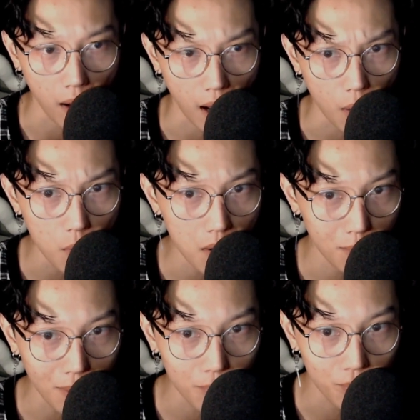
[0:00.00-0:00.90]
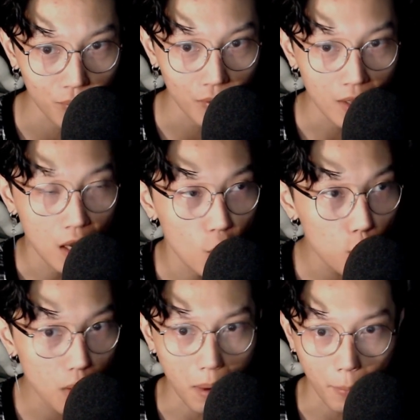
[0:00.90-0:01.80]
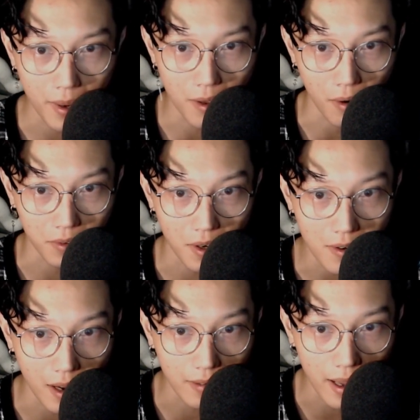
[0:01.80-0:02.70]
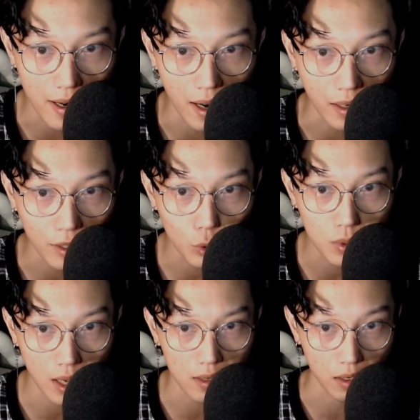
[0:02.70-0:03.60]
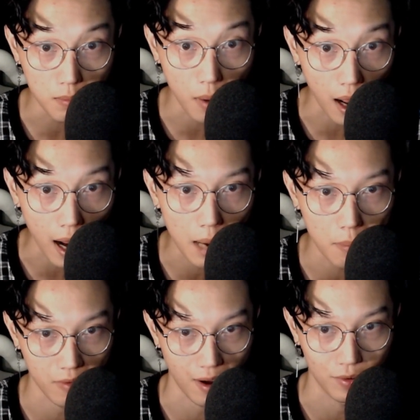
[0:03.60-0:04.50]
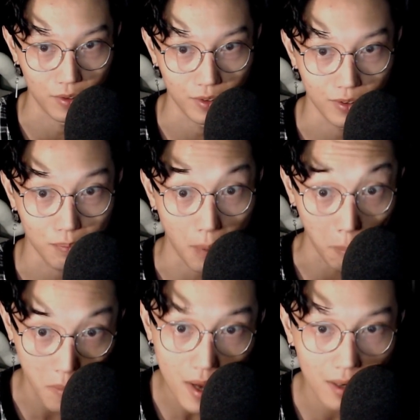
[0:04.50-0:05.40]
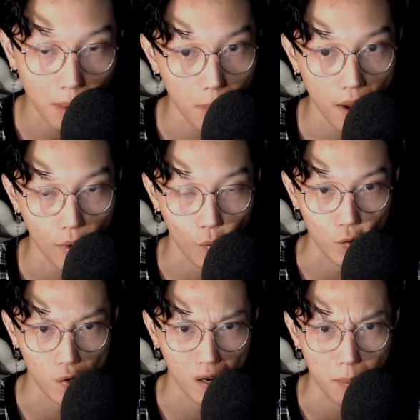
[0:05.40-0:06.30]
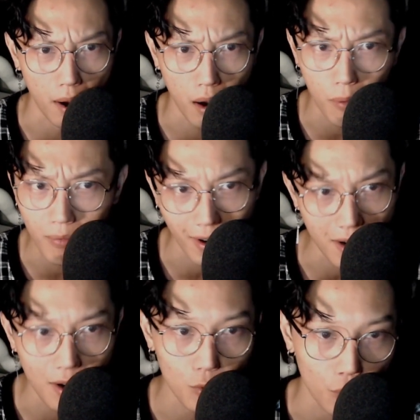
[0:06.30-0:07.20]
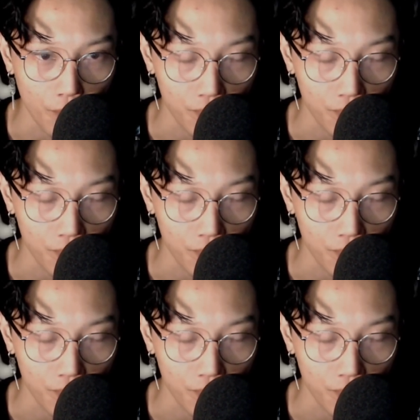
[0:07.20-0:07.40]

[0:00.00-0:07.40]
áo ôm ấp. Lúc đó bạn mới chợt nhớ ra đây là ký túc xá nữ mà ai mà vào được. Bạn biết là ma rồi cho nên là bạn khóc ré lên luôn.